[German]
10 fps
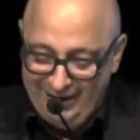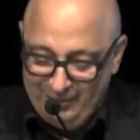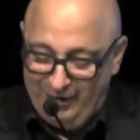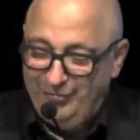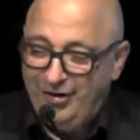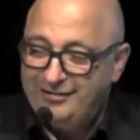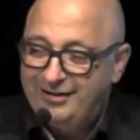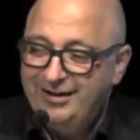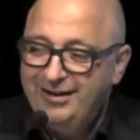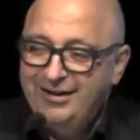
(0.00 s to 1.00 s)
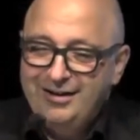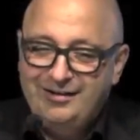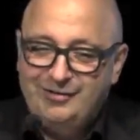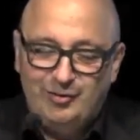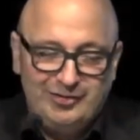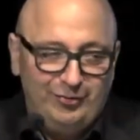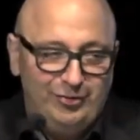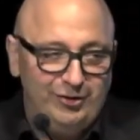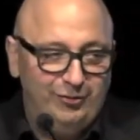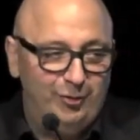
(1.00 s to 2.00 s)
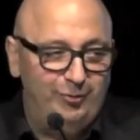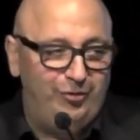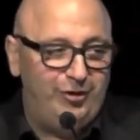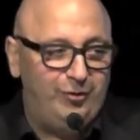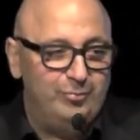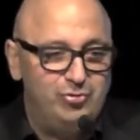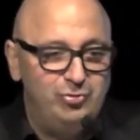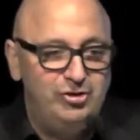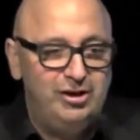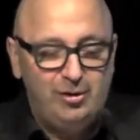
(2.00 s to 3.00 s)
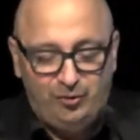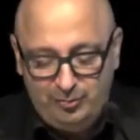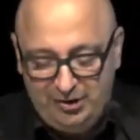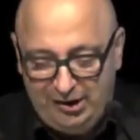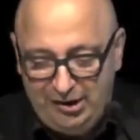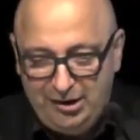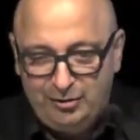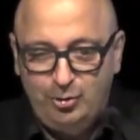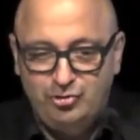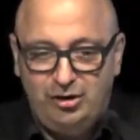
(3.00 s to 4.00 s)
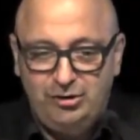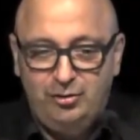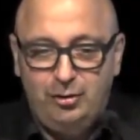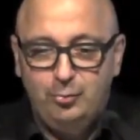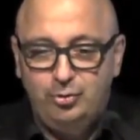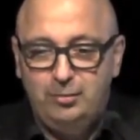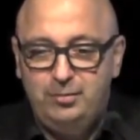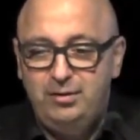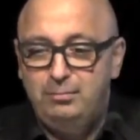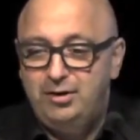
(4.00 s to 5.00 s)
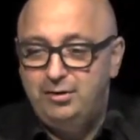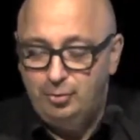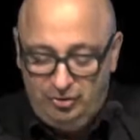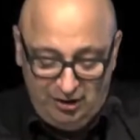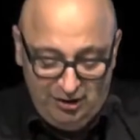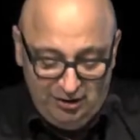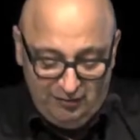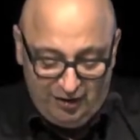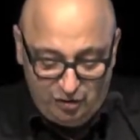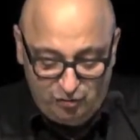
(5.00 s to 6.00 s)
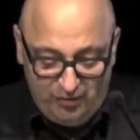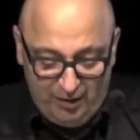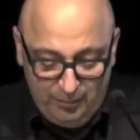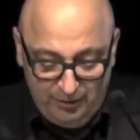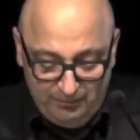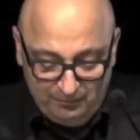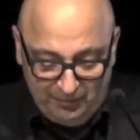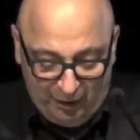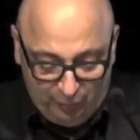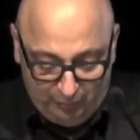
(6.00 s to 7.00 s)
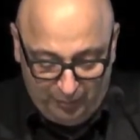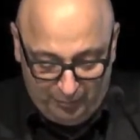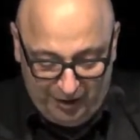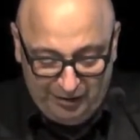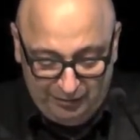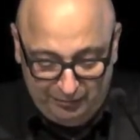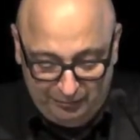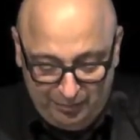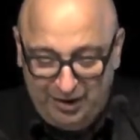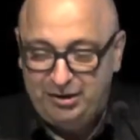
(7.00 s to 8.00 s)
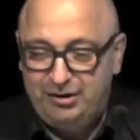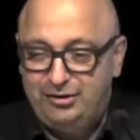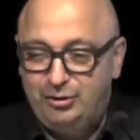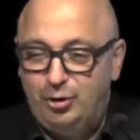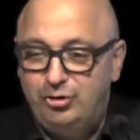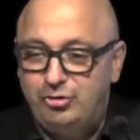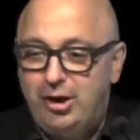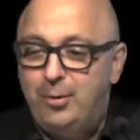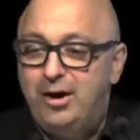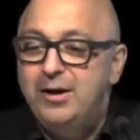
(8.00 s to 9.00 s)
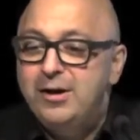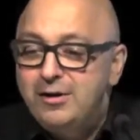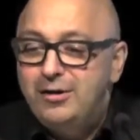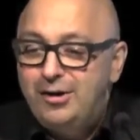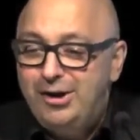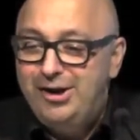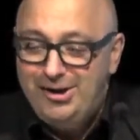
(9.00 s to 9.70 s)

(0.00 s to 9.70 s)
mein Vater ist 1954 zum Studieren aus dem Iran nach Deutschland gekommen und geblieben. Meine Mutter war Schwäbin, also beide, beide keine Deutschen, aber, äh,